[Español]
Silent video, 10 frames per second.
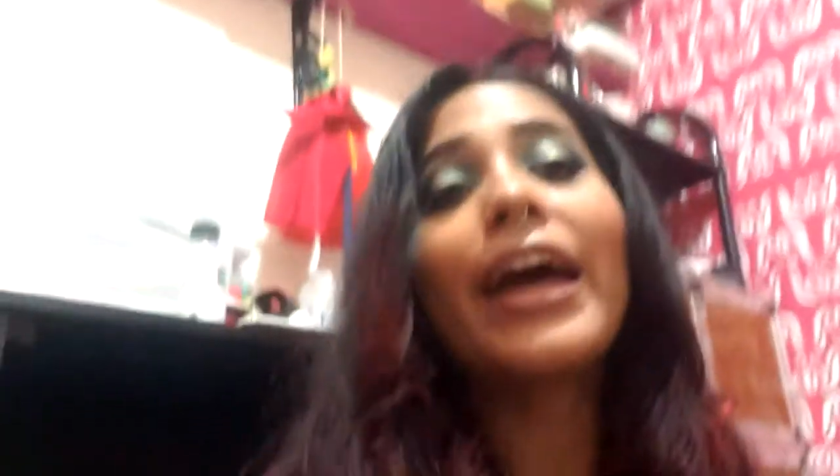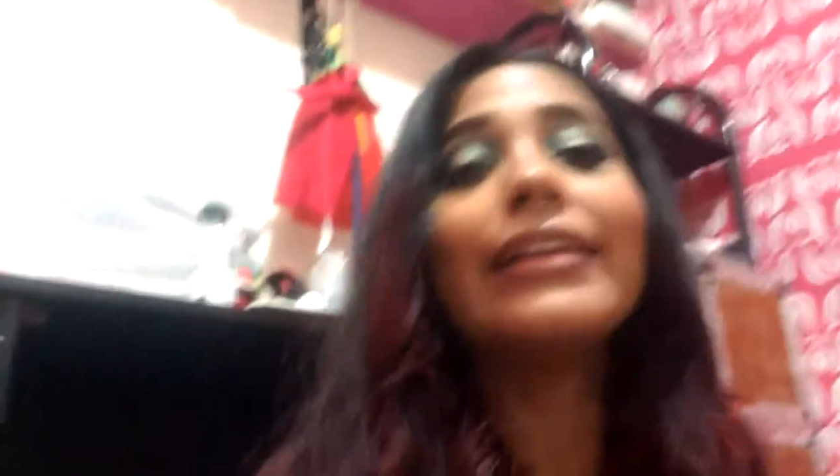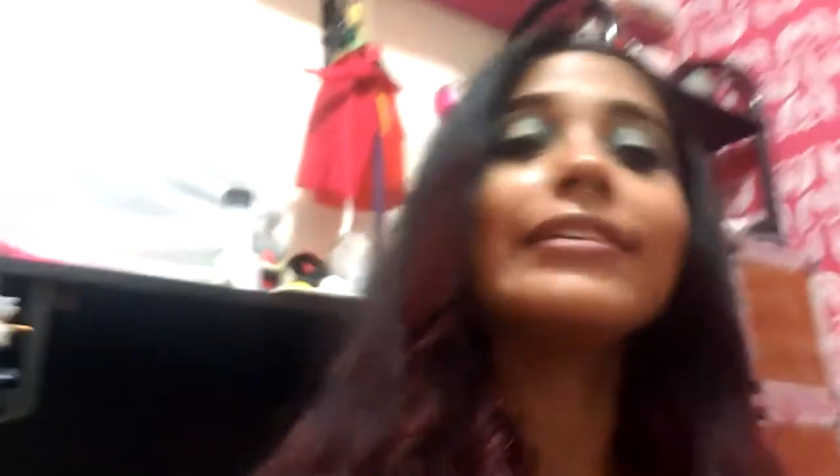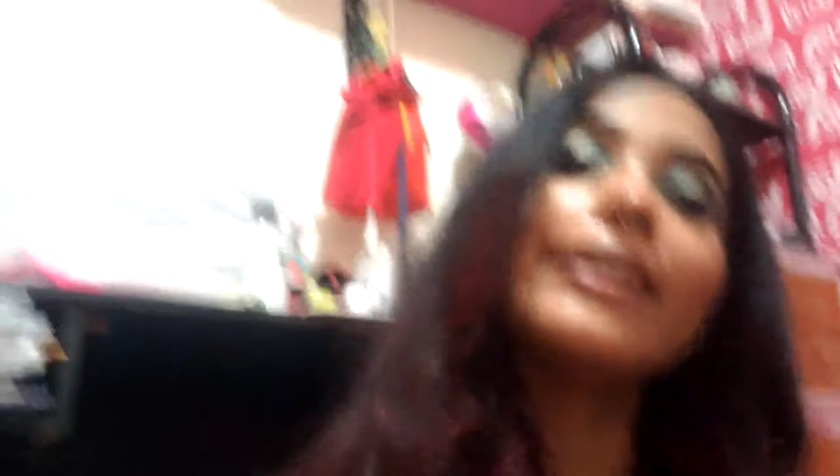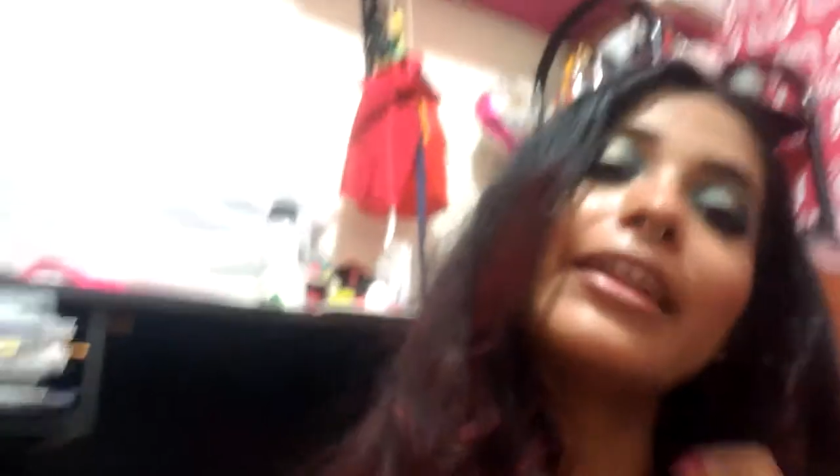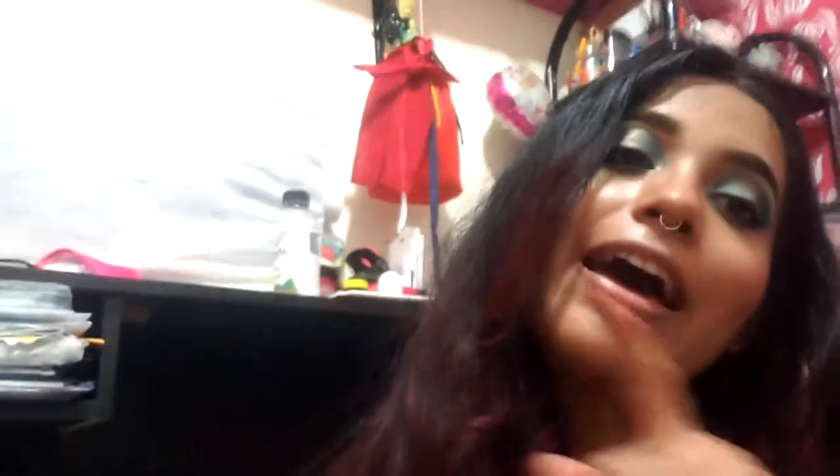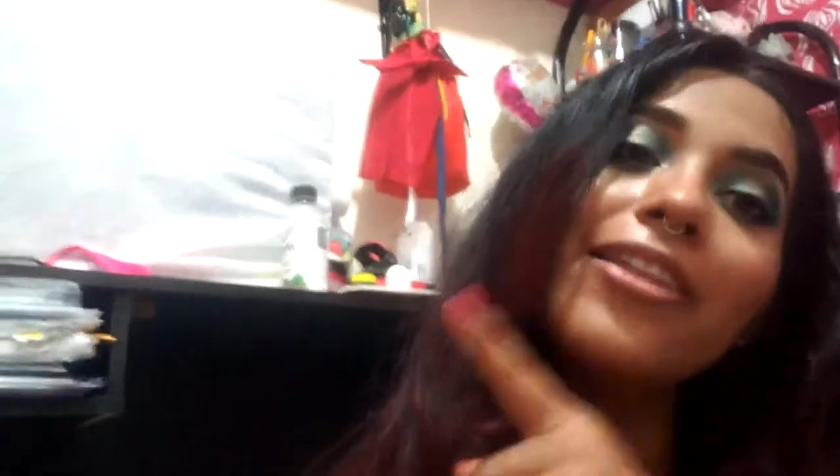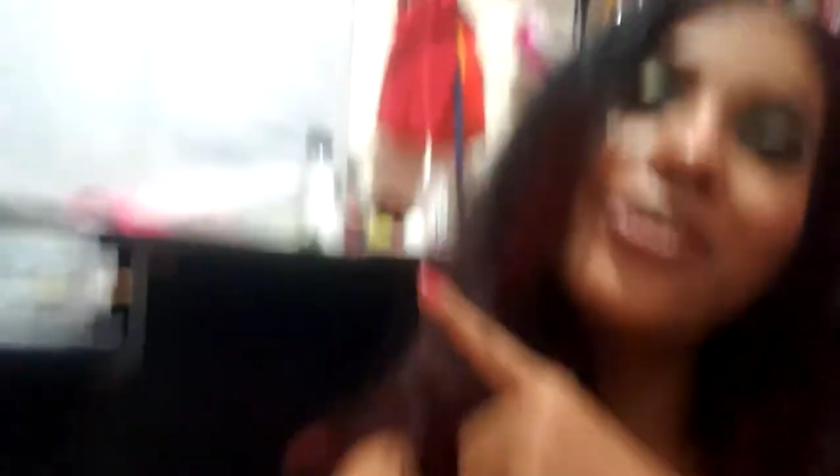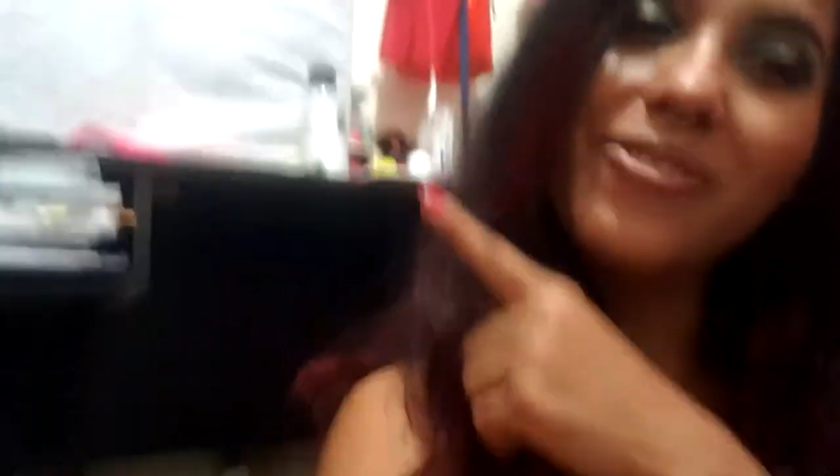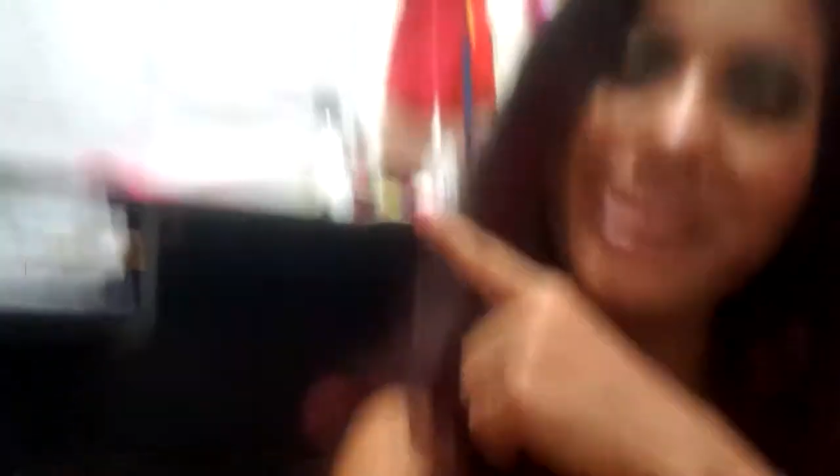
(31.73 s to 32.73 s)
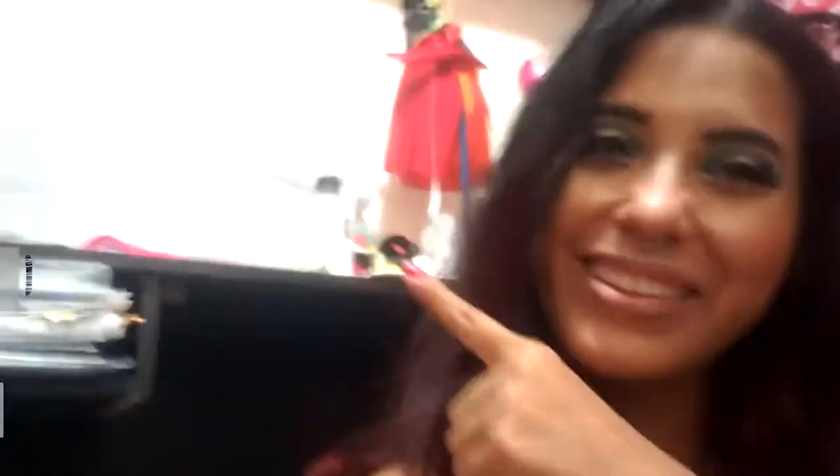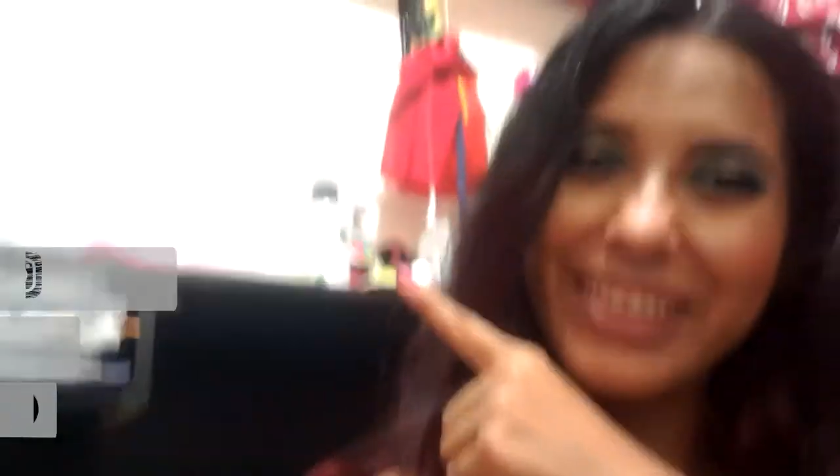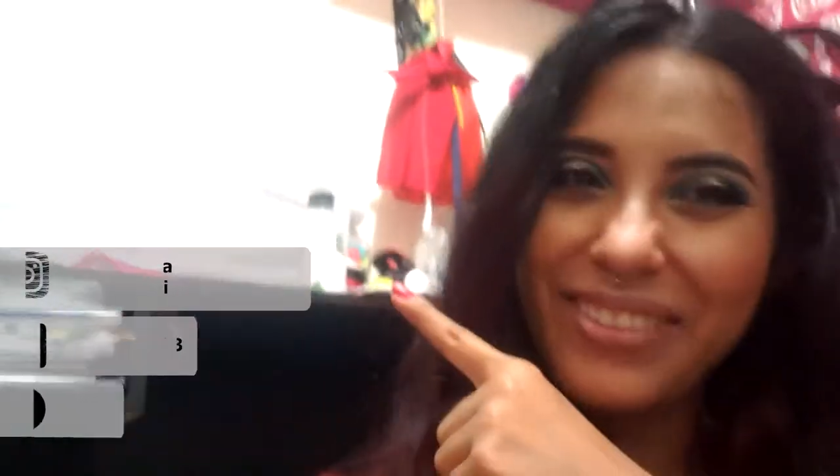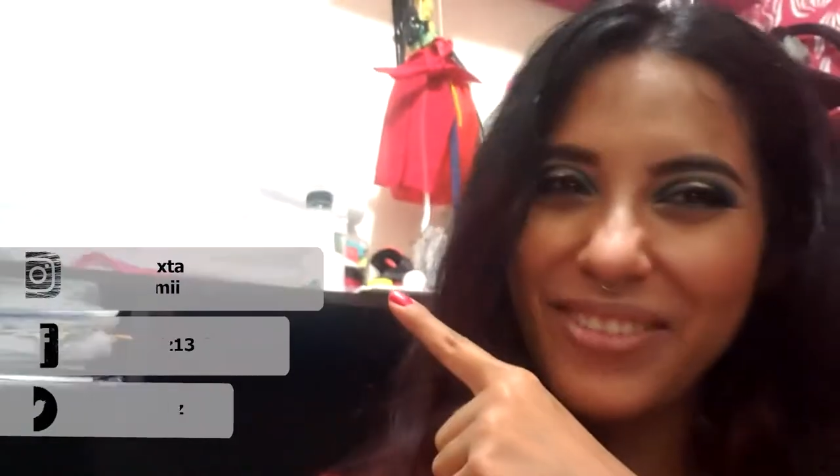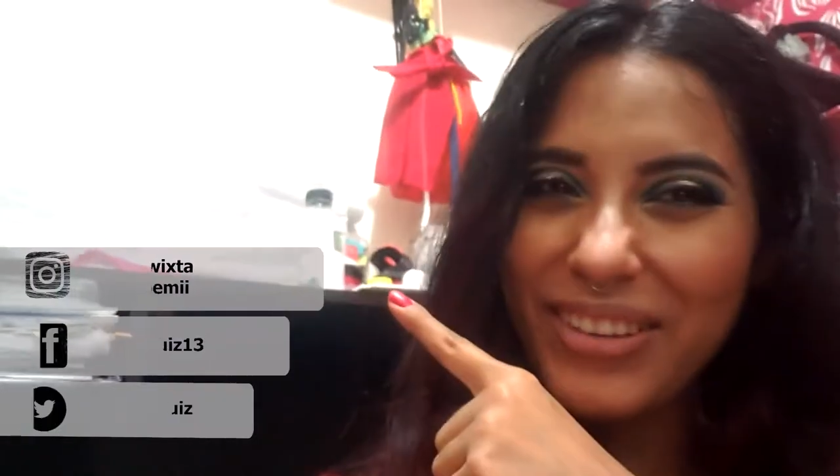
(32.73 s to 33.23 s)
antes que nada, no olviden
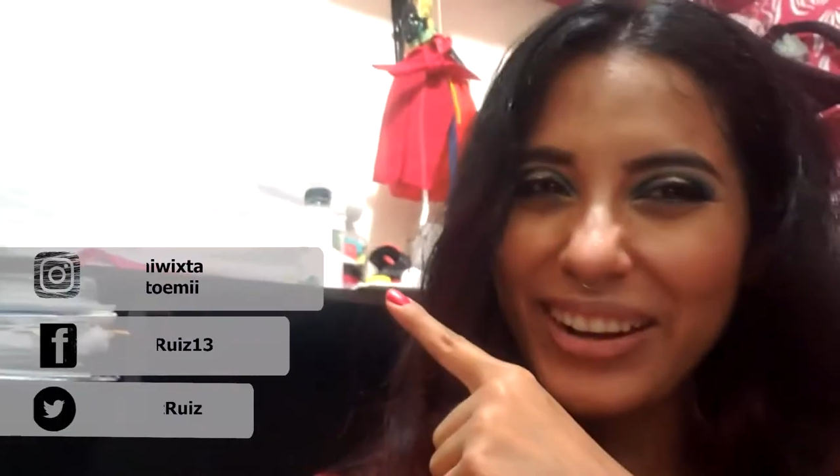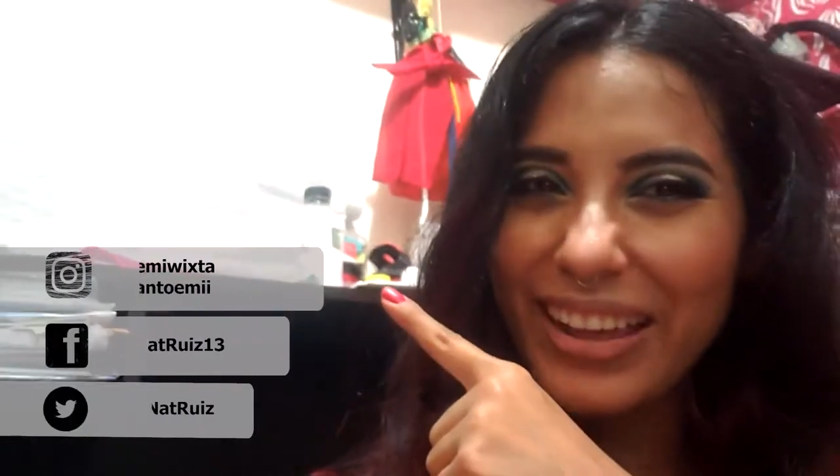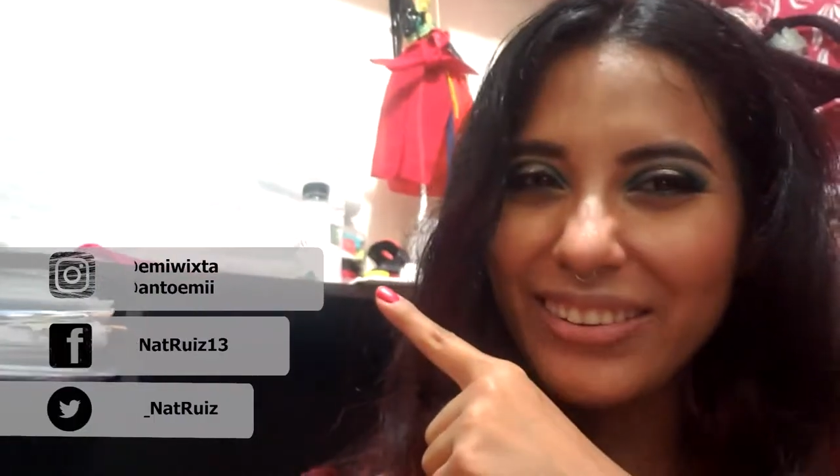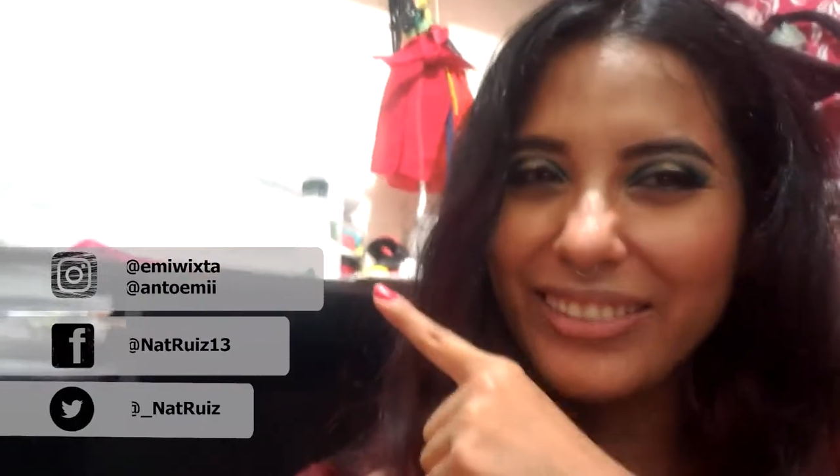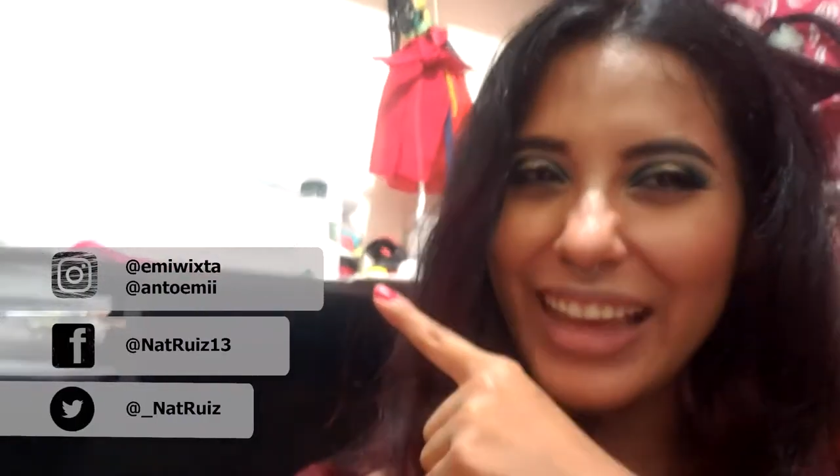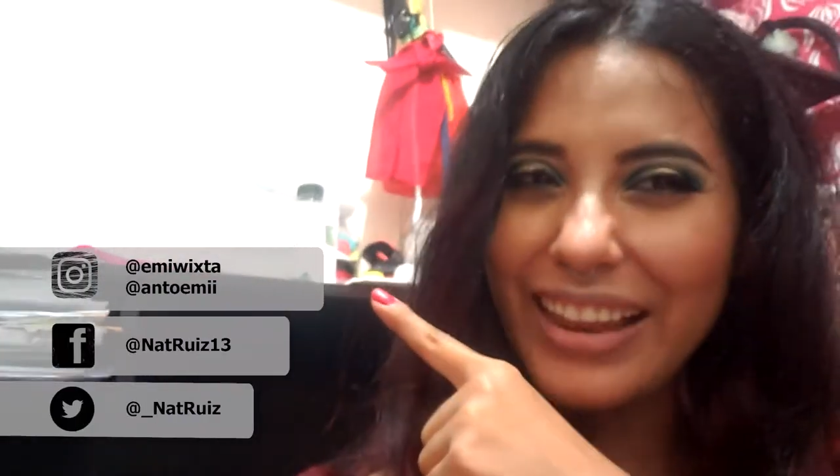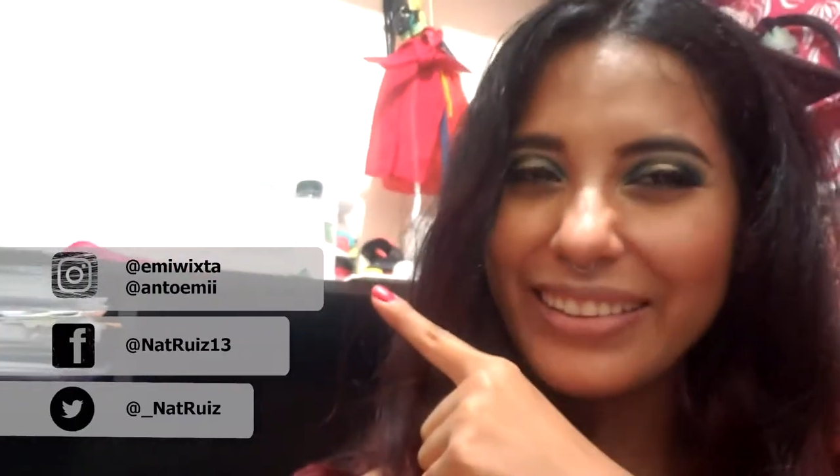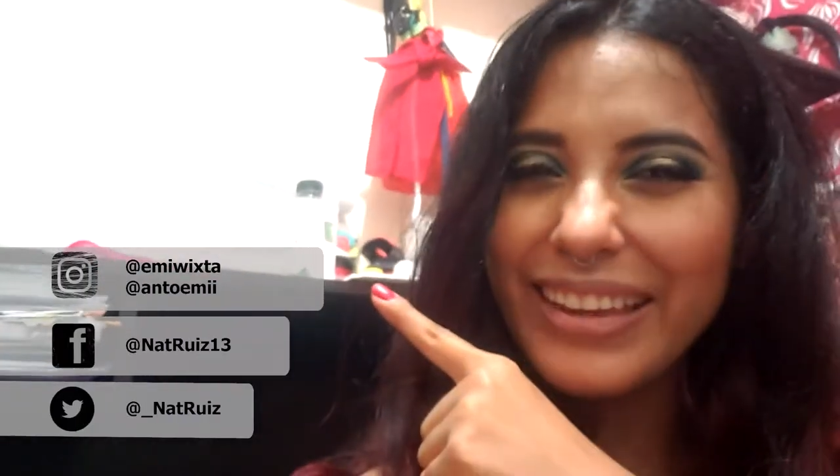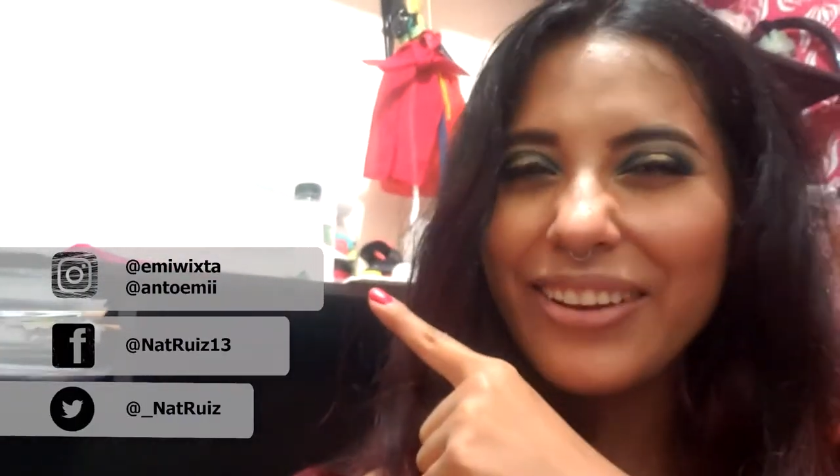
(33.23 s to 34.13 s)
seguirme en mis redes sociales.